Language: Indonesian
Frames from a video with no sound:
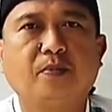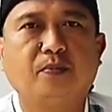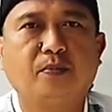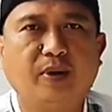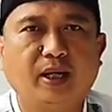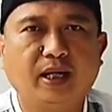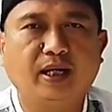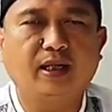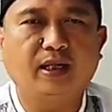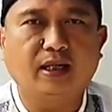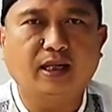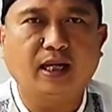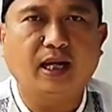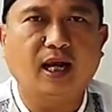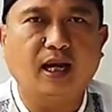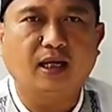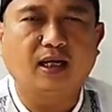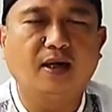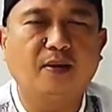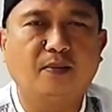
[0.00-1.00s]
bin
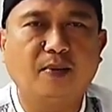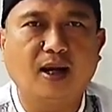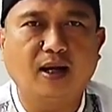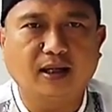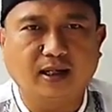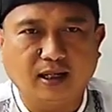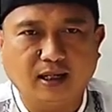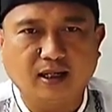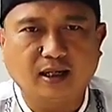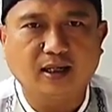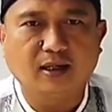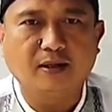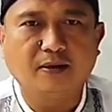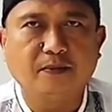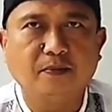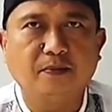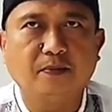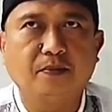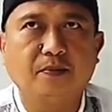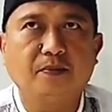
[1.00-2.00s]
Ki Ageng Mangir.
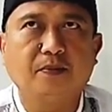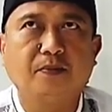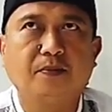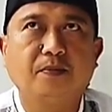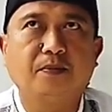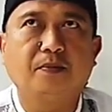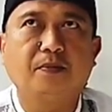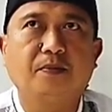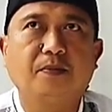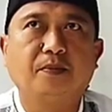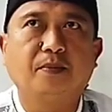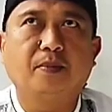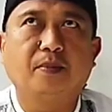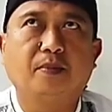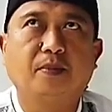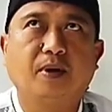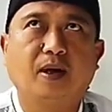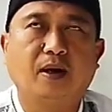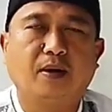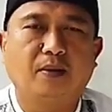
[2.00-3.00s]

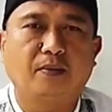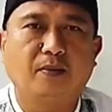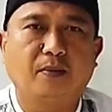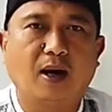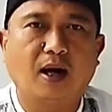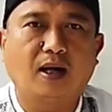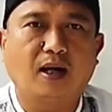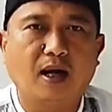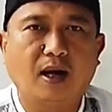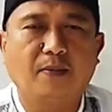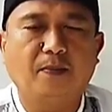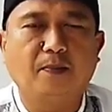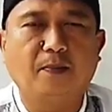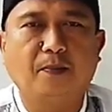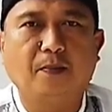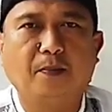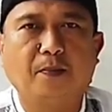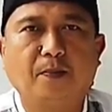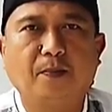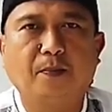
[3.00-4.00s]
Dan
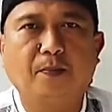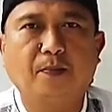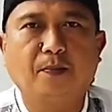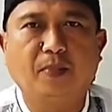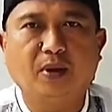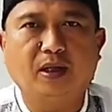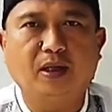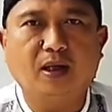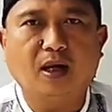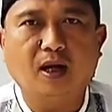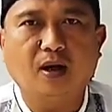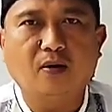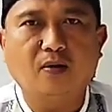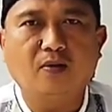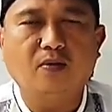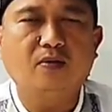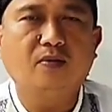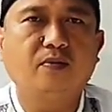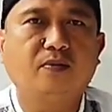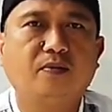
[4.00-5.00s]
makam
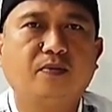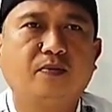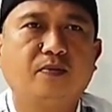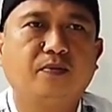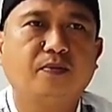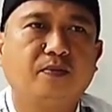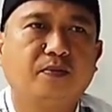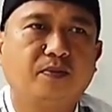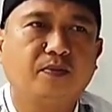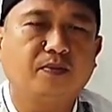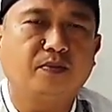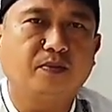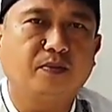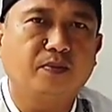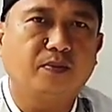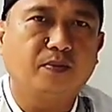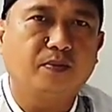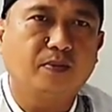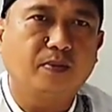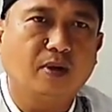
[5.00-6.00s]
beliau
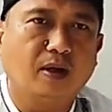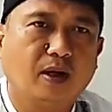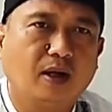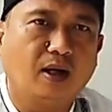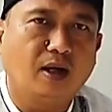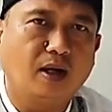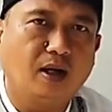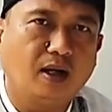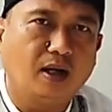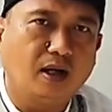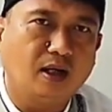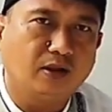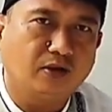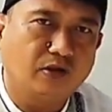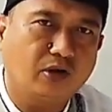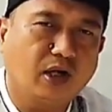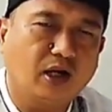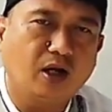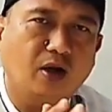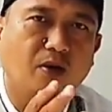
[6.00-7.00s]
uh,
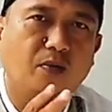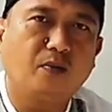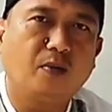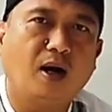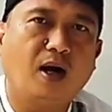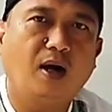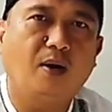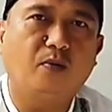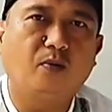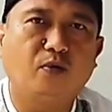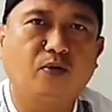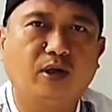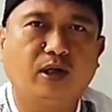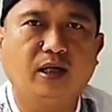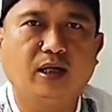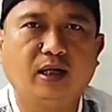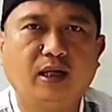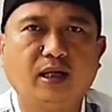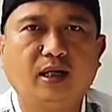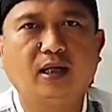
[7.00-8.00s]
Syekh
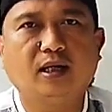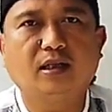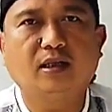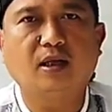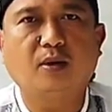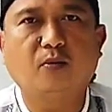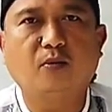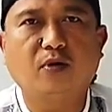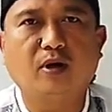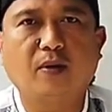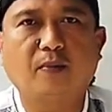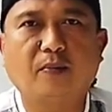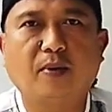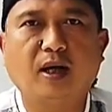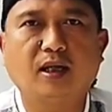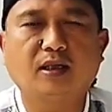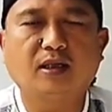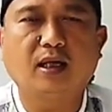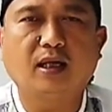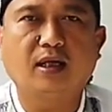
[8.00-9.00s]
Mahmudin Samudra
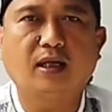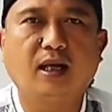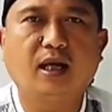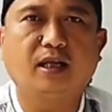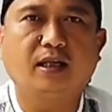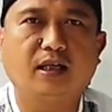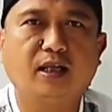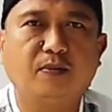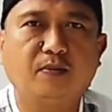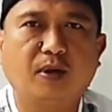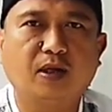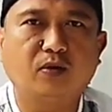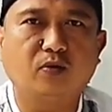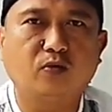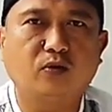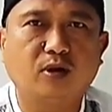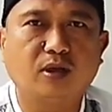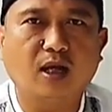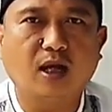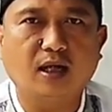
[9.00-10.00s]
Pasai dan Nyimas
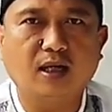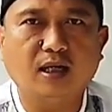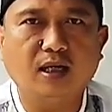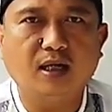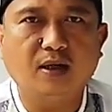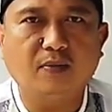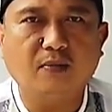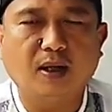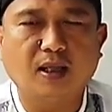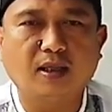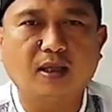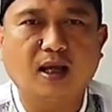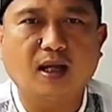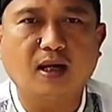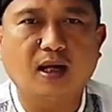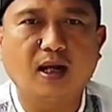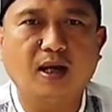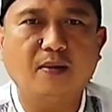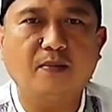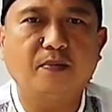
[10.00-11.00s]
Utari
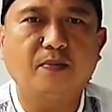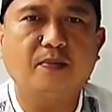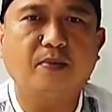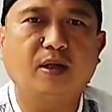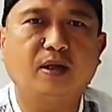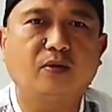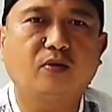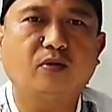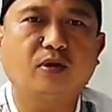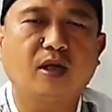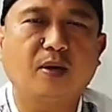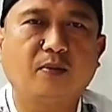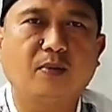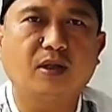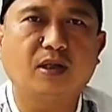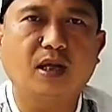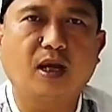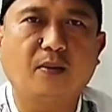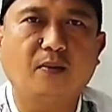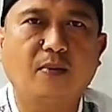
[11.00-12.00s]
Mataram itu
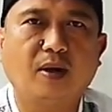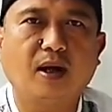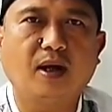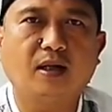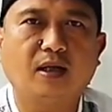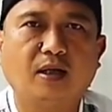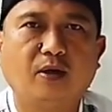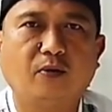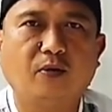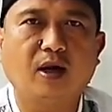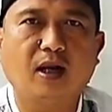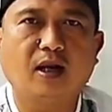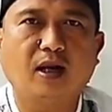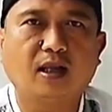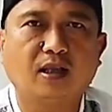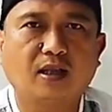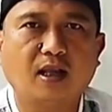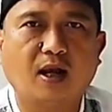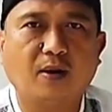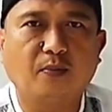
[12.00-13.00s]
sama-sama di
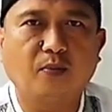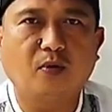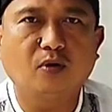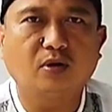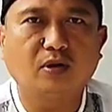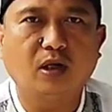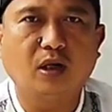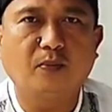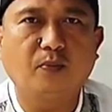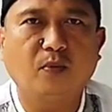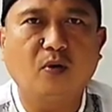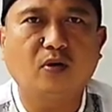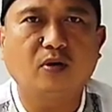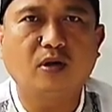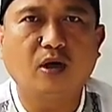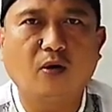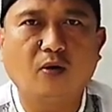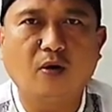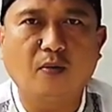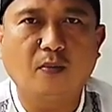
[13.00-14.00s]
wilayah Tapos Depok
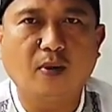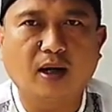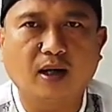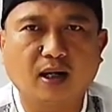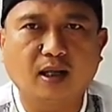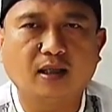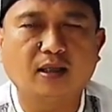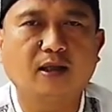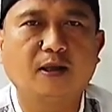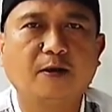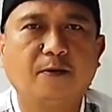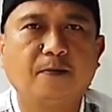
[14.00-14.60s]
Jawa Barat.